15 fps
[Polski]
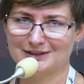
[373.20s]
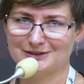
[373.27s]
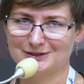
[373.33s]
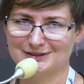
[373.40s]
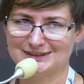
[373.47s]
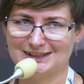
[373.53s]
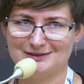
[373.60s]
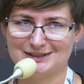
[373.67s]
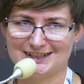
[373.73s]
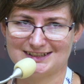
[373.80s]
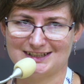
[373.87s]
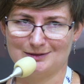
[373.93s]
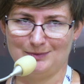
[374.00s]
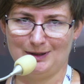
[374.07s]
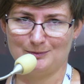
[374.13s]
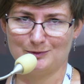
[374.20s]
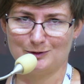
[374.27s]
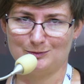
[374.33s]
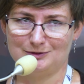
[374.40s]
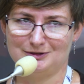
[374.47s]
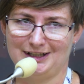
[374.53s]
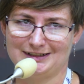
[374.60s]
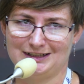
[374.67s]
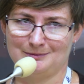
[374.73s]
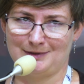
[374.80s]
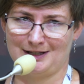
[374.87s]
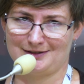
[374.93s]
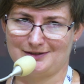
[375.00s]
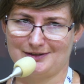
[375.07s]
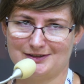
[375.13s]
to cały czas ten Pan Bóg był dla niej
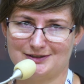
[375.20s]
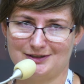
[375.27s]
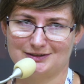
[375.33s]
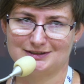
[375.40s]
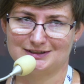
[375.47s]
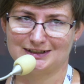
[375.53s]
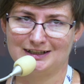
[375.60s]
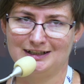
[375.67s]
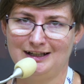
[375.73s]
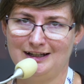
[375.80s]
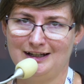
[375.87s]
bardzo istotny.